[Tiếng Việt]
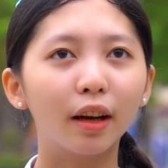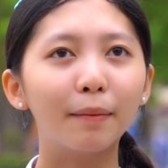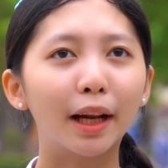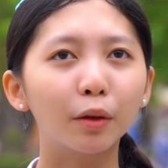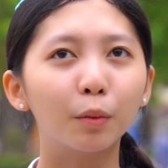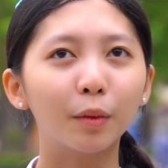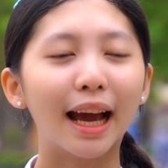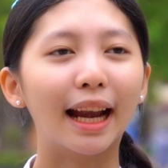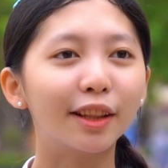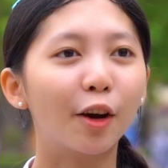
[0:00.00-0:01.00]
bạn cũng
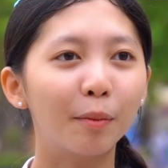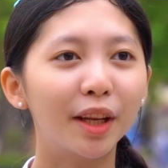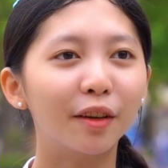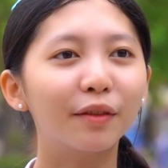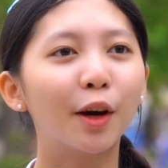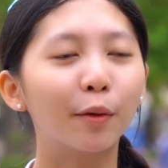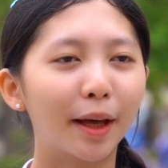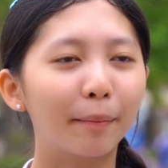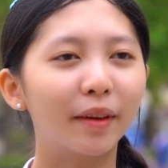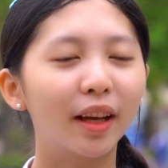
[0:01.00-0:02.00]
khá là thông minh trong việc học tập.